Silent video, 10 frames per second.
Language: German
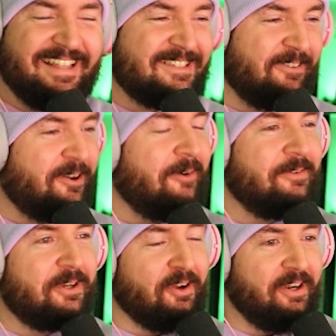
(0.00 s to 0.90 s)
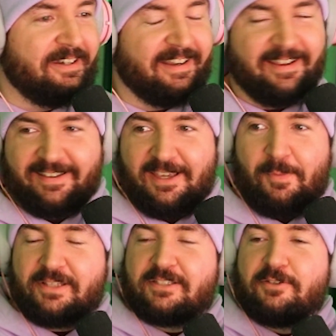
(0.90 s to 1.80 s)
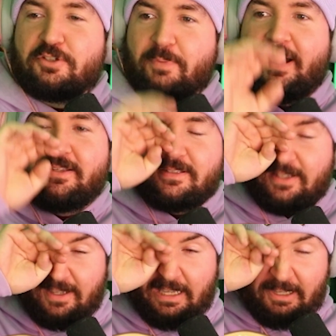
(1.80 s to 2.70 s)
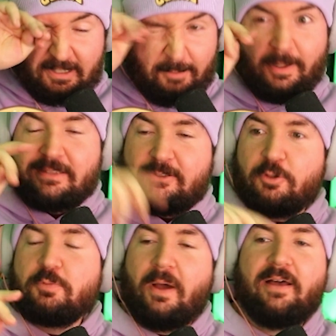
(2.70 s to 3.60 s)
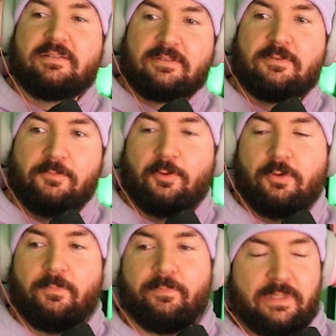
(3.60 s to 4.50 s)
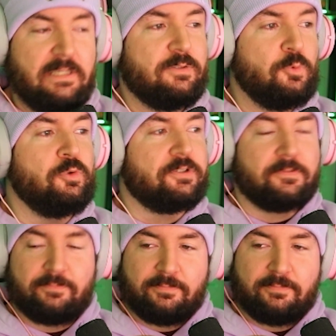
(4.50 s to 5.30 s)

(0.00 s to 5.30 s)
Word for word: Herzlich willkommen in Köln, ey. Hier macht's noch Spaß. Hier macht's noch Spaß zu wohnen. Hier ist gut.